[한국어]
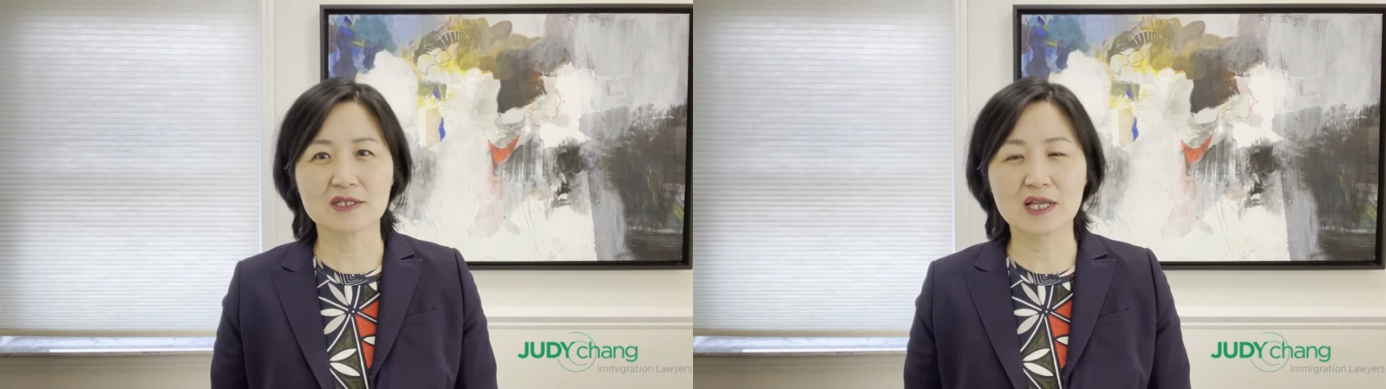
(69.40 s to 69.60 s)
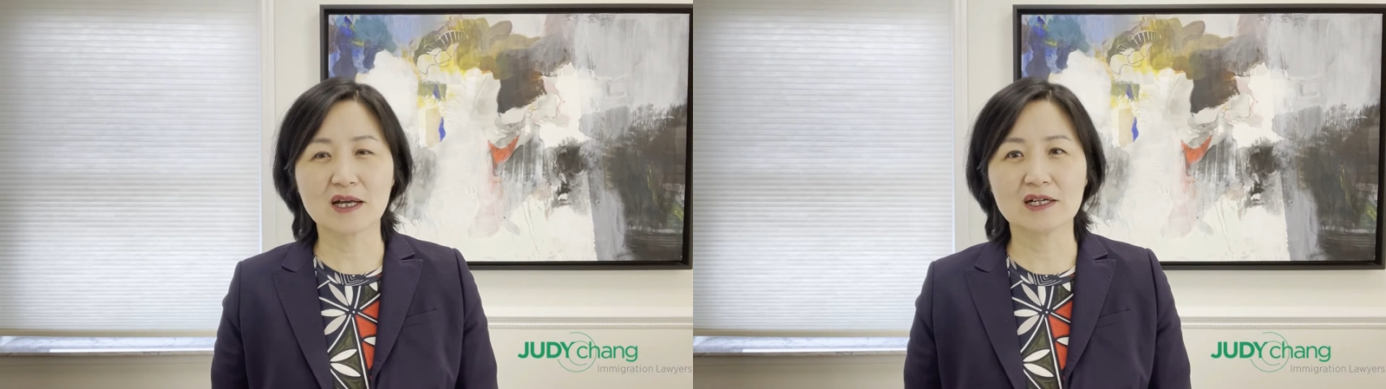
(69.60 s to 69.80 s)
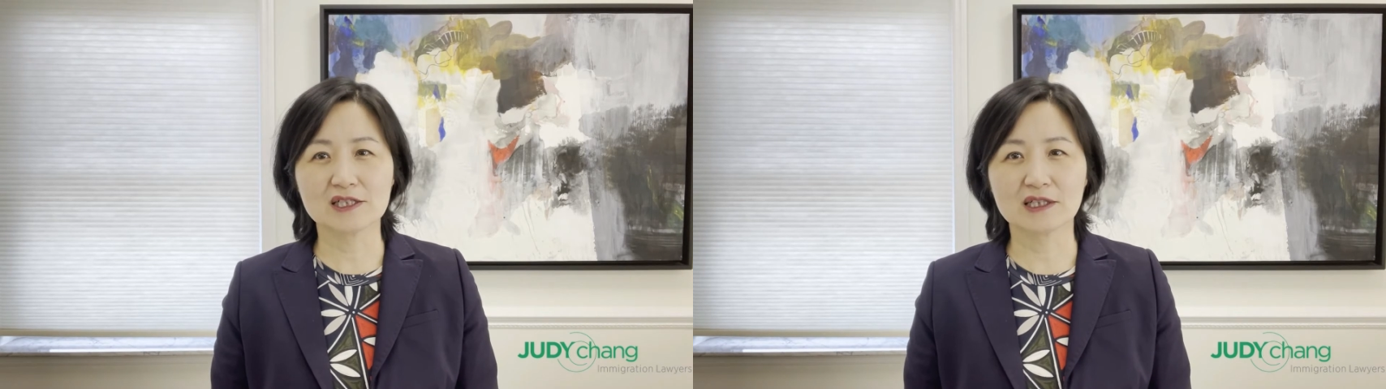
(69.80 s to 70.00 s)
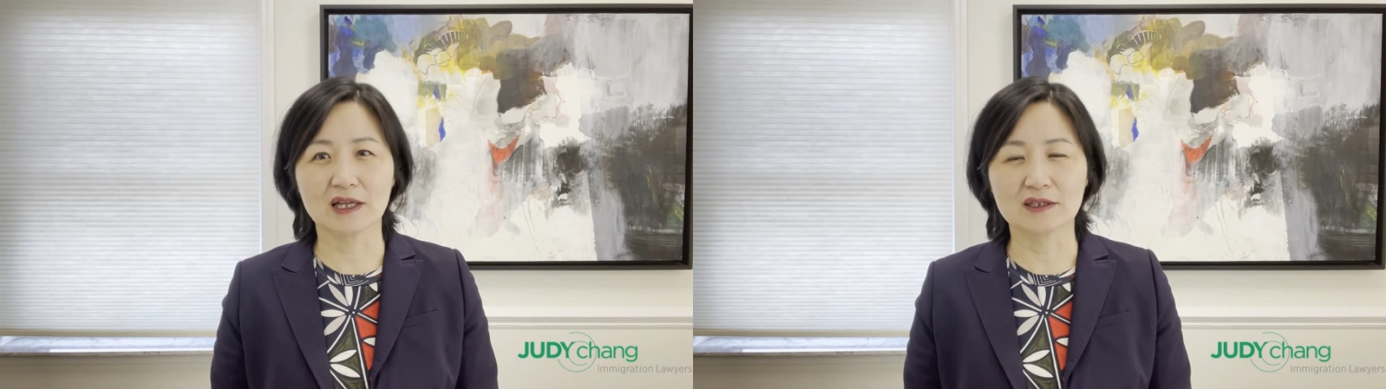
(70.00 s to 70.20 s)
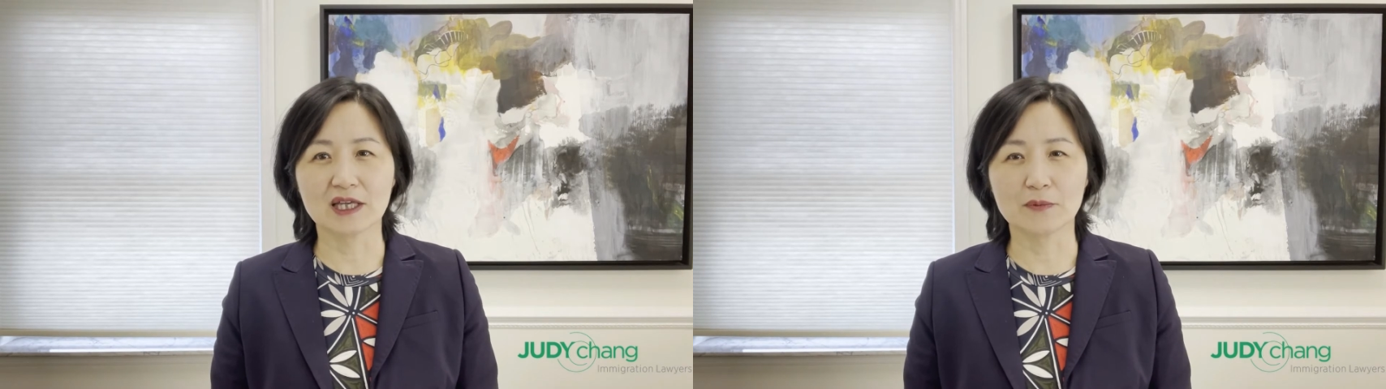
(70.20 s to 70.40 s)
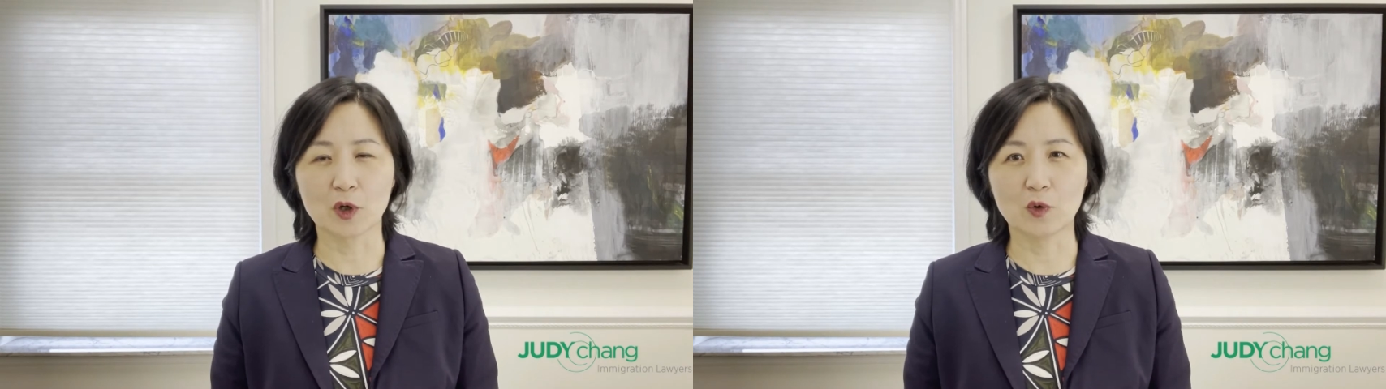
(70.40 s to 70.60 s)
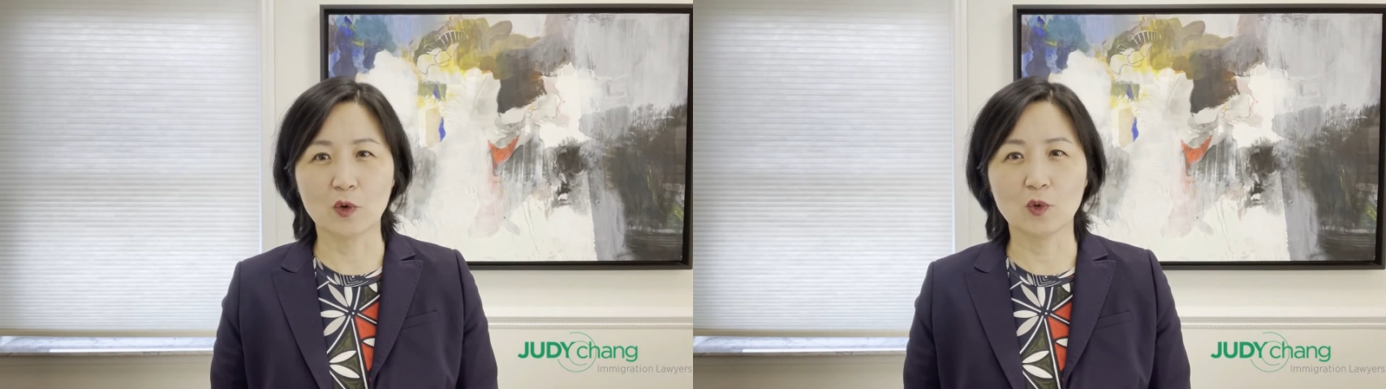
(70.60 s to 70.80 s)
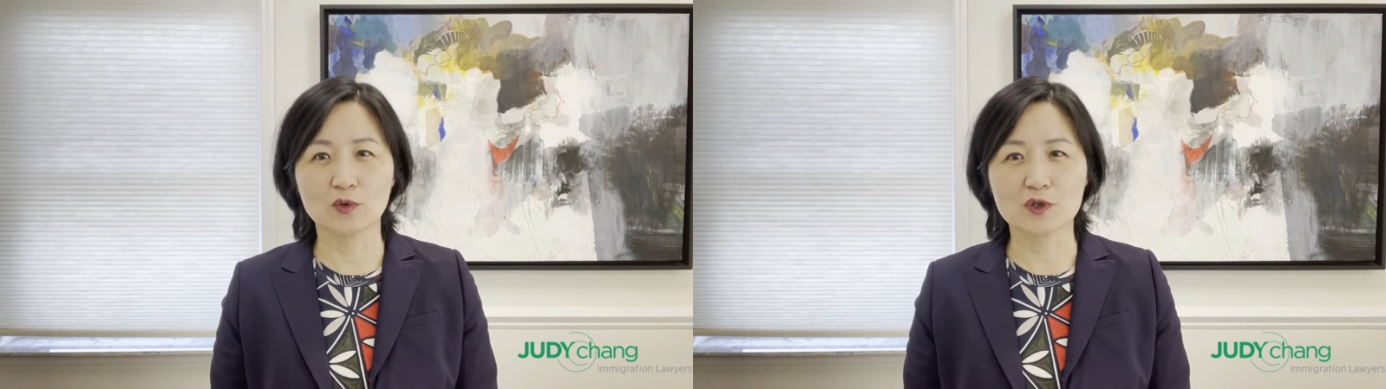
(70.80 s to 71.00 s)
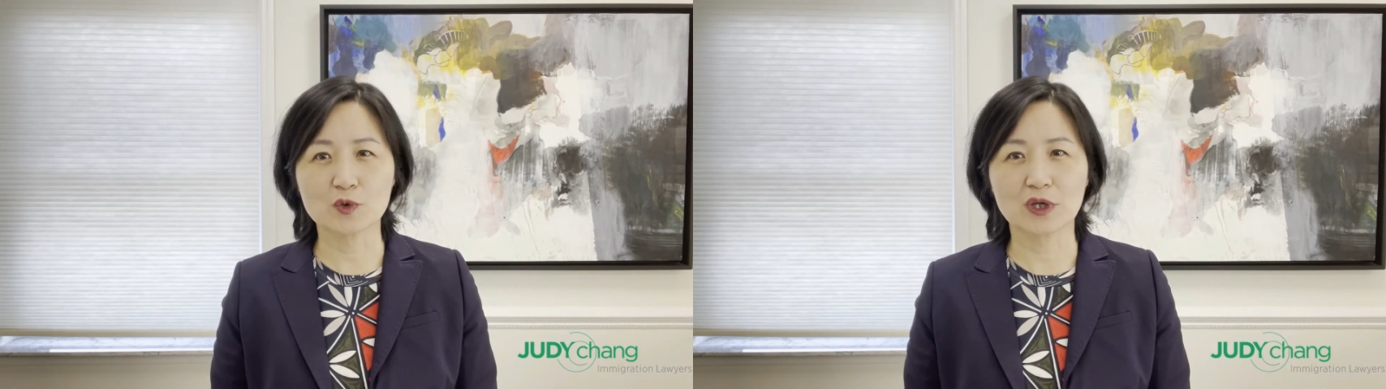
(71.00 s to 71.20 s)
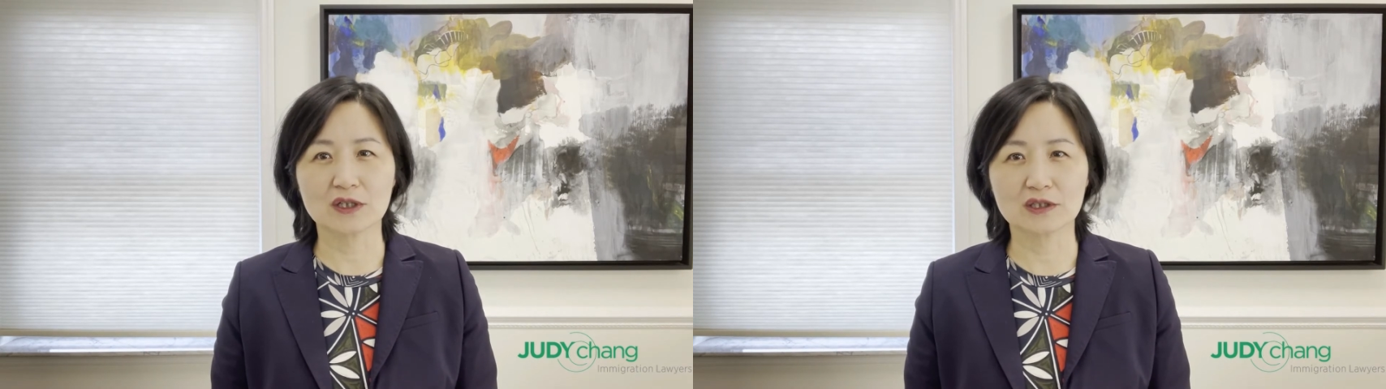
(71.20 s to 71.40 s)
그세 가지 단계별로 오늘
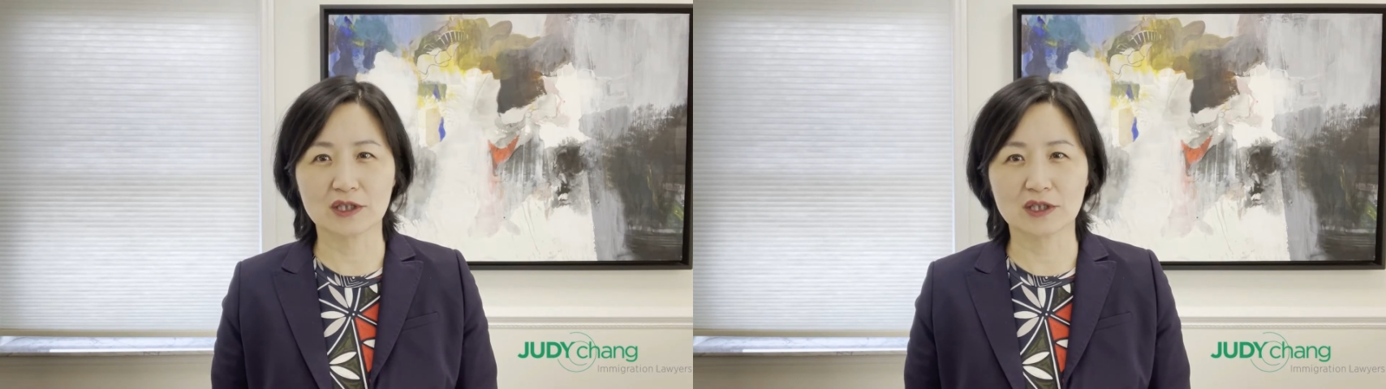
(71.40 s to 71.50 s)
소개를